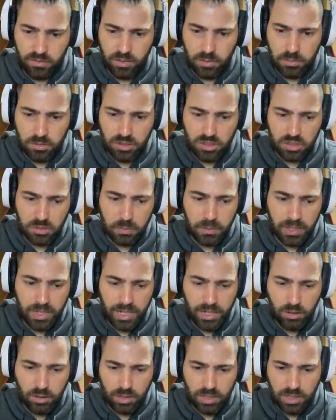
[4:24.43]
vamos
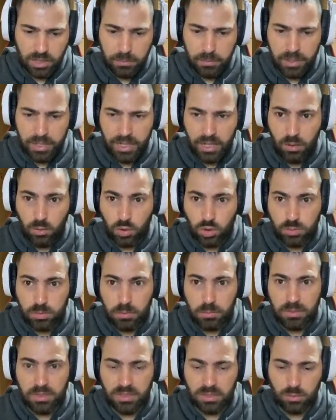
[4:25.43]
esperar agora liberar a última
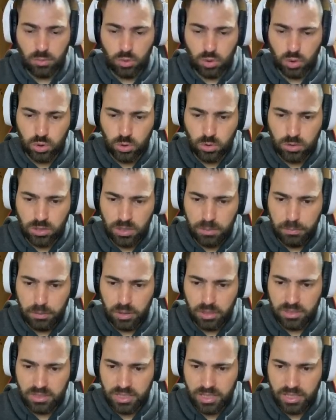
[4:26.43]
missão do jogo aí para
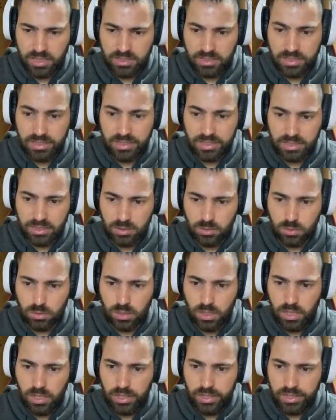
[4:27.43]
não estar zerando
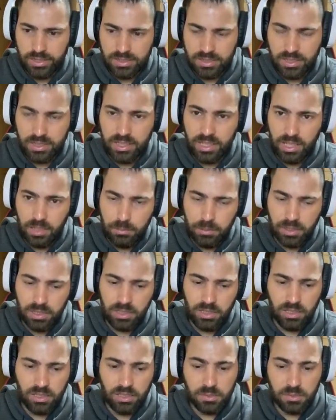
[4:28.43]
esse game aqui.